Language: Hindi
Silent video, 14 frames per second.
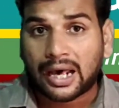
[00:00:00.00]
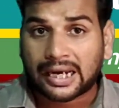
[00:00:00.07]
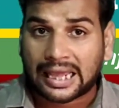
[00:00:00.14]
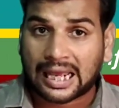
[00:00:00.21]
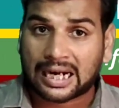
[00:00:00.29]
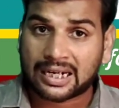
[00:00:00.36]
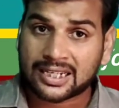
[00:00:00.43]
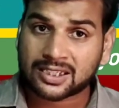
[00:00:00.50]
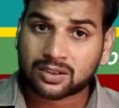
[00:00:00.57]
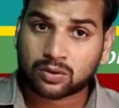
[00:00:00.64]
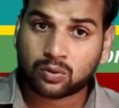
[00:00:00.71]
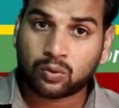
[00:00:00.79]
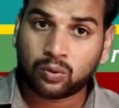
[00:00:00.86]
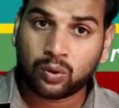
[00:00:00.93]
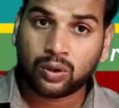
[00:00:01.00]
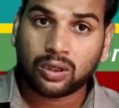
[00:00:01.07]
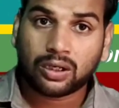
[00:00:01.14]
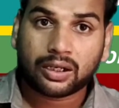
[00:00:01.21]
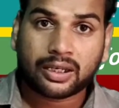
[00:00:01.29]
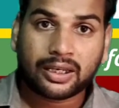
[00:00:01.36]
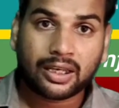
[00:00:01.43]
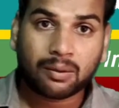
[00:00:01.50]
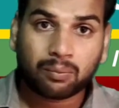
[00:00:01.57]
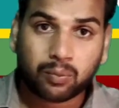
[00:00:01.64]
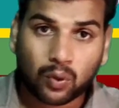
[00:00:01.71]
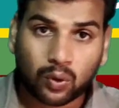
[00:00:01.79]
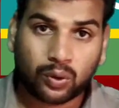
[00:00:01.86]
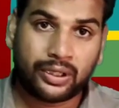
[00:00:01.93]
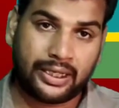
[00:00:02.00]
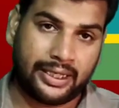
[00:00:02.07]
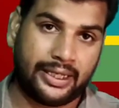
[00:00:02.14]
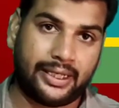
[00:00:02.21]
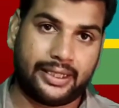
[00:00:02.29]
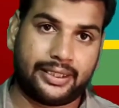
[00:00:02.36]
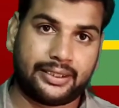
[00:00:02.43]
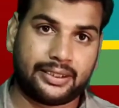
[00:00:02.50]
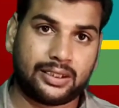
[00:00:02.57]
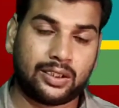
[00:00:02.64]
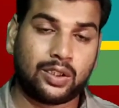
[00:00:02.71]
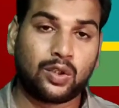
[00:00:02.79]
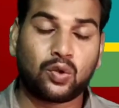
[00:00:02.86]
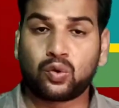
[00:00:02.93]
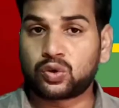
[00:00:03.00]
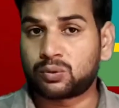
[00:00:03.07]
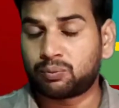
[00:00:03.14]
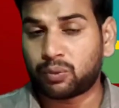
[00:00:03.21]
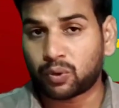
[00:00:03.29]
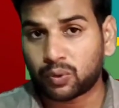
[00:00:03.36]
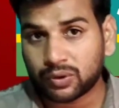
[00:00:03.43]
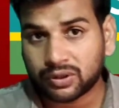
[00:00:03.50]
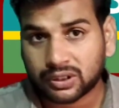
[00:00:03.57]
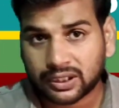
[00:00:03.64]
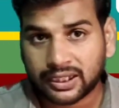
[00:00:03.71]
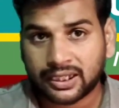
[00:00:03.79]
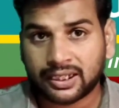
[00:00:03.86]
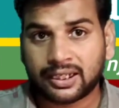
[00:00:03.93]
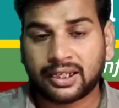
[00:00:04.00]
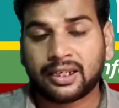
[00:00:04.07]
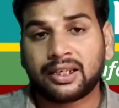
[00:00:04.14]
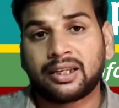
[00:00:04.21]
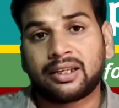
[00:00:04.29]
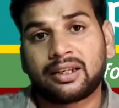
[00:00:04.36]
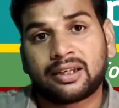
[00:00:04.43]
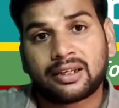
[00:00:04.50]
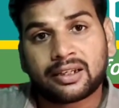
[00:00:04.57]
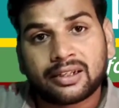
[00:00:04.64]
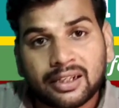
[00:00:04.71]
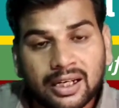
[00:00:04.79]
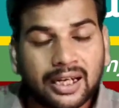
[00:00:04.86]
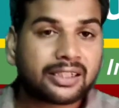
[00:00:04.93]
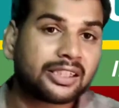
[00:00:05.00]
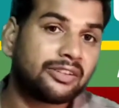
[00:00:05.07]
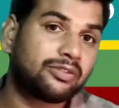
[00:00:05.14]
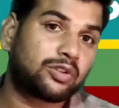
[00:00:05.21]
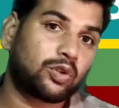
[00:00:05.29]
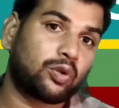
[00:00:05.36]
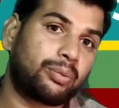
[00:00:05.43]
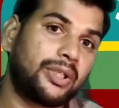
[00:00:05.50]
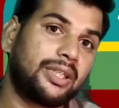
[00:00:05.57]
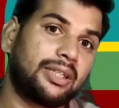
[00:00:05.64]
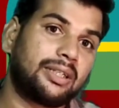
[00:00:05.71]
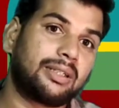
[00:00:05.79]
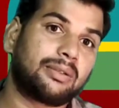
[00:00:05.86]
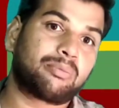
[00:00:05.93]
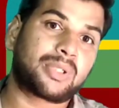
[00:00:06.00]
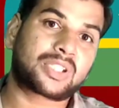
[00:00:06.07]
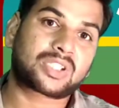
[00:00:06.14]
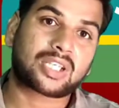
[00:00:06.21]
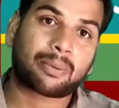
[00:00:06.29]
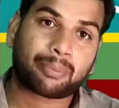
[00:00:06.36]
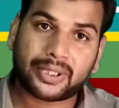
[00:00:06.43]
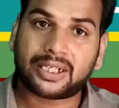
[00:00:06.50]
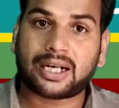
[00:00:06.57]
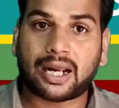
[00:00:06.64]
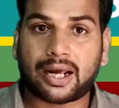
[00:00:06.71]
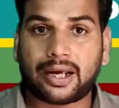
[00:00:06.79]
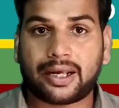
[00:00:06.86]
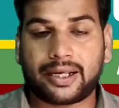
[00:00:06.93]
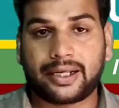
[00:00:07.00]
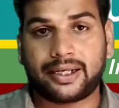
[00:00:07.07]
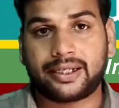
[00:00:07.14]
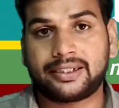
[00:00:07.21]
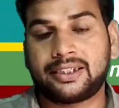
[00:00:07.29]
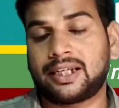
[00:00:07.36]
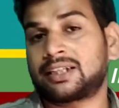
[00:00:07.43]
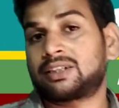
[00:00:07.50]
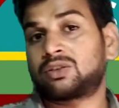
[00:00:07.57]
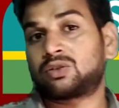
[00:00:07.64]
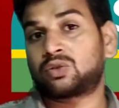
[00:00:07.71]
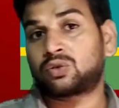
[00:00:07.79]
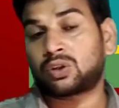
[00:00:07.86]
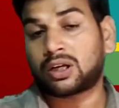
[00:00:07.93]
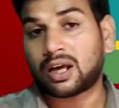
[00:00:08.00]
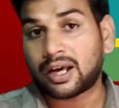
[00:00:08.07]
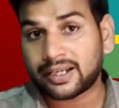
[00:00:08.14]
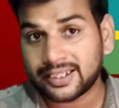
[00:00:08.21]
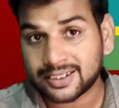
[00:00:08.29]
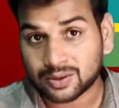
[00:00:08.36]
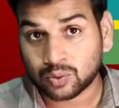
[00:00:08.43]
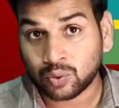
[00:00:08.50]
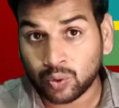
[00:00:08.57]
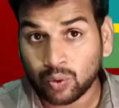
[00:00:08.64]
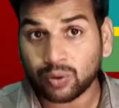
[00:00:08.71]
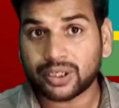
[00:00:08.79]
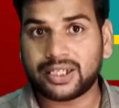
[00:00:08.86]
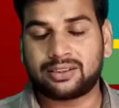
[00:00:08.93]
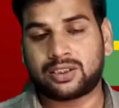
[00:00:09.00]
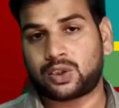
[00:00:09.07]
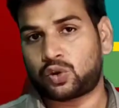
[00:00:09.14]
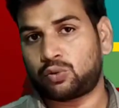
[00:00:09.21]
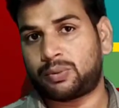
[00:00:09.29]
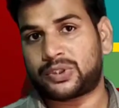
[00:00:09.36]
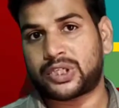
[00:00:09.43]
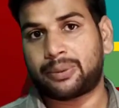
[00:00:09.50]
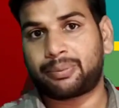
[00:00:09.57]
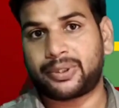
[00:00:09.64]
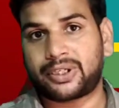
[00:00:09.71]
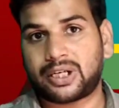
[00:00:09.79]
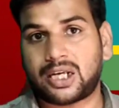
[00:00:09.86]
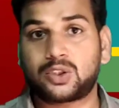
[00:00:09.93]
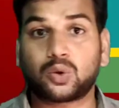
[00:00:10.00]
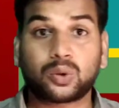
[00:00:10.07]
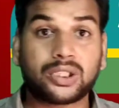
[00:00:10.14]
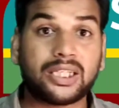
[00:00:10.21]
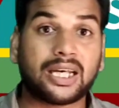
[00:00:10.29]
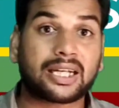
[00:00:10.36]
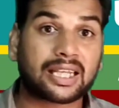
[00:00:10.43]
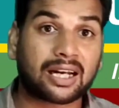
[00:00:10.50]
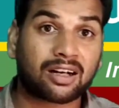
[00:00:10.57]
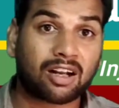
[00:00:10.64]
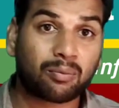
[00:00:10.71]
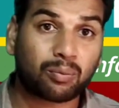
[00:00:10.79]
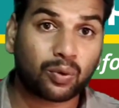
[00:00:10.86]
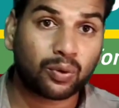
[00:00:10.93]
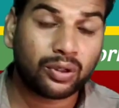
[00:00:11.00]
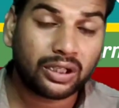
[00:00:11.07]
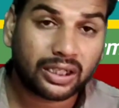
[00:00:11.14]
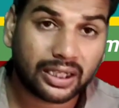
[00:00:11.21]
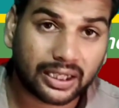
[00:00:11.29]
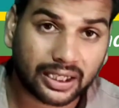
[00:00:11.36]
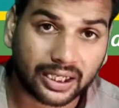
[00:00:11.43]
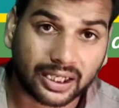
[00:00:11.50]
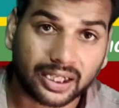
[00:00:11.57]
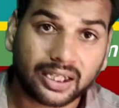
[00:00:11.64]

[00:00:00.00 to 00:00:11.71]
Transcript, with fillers: हरियाणा स्कूल के बोर्ड हैं उस बोर्ड के रिलेटिव जो भी बच्चा पढ़ रहा है या सरकारी स्कूलों के अंदर जो बच्चा पढ़ रहा है जो कि हरियाणा बोर्ड के